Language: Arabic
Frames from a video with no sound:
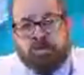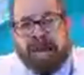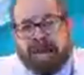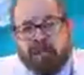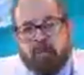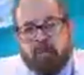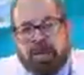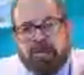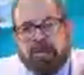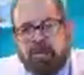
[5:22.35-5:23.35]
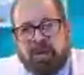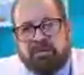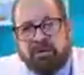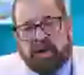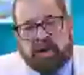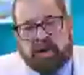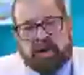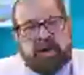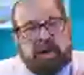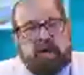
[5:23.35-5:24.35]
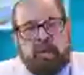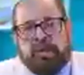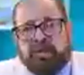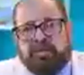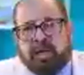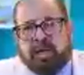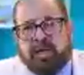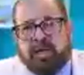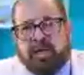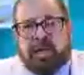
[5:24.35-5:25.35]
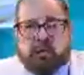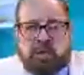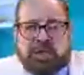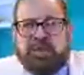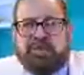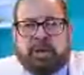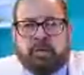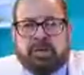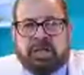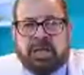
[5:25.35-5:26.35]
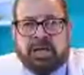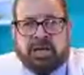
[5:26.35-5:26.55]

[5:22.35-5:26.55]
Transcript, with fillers: عنده اوبشتاين بار فيروس بوزيتيف يعني عنده اصابه فيروسيه